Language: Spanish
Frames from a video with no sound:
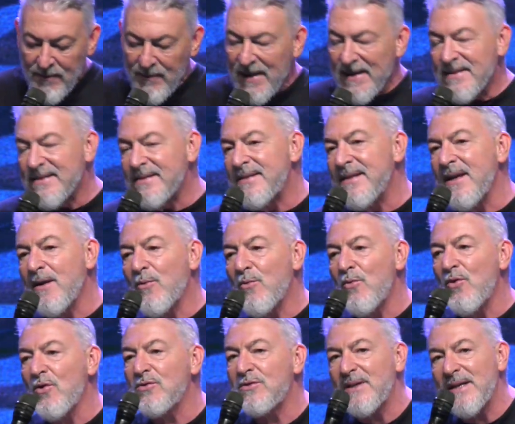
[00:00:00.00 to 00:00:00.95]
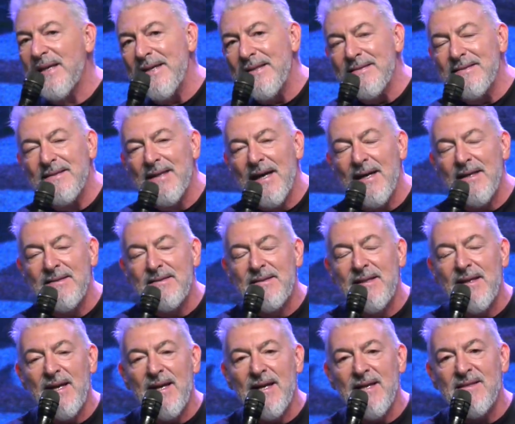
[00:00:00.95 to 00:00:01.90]
versículo
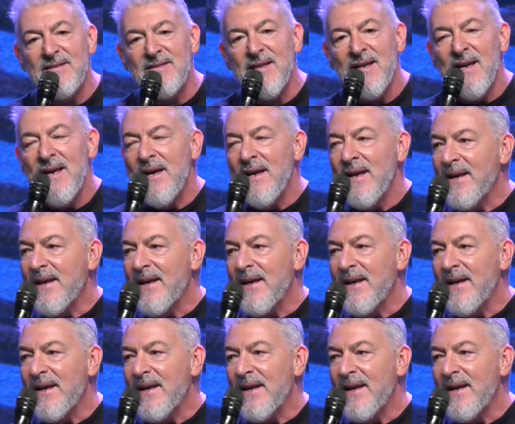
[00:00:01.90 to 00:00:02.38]
33,